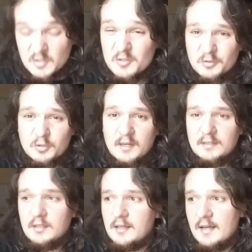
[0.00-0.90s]
sono
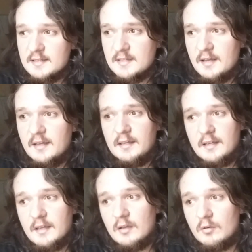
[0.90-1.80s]
tornato a casa
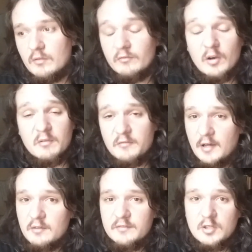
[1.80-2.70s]
e volevo
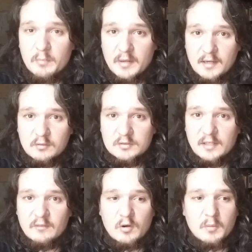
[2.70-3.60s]
fare un video per
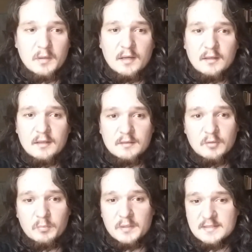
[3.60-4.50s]
raccontarvelo, ma
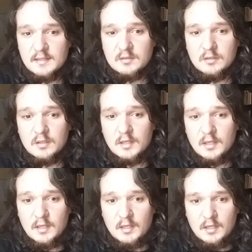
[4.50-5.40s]
sono passato
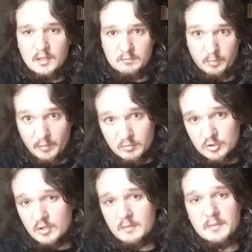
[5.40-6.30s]
il primo
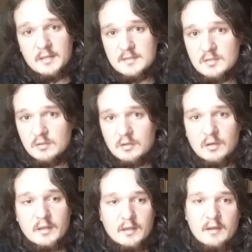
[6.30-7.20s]
giorno e
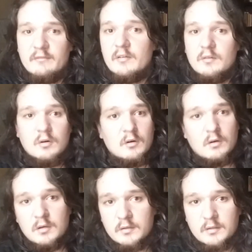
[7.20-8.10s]
mezzo e
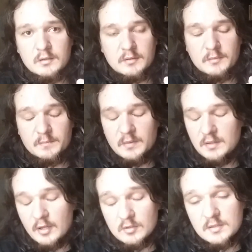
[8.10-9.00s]
avevo...
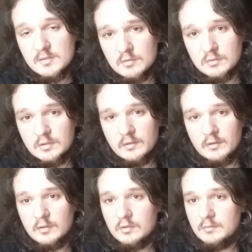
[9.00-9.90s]
ero distrutto,
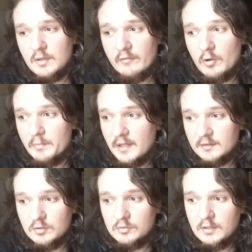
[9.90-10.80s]
avevo, avevo
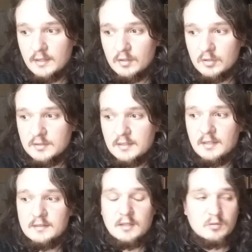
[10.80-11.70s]
pianto tutta la notte
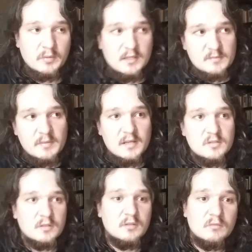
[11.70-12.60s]
andando per la
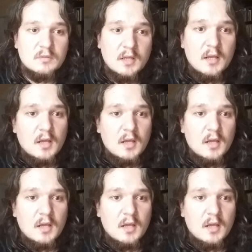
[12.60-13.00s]
spiaggia, non,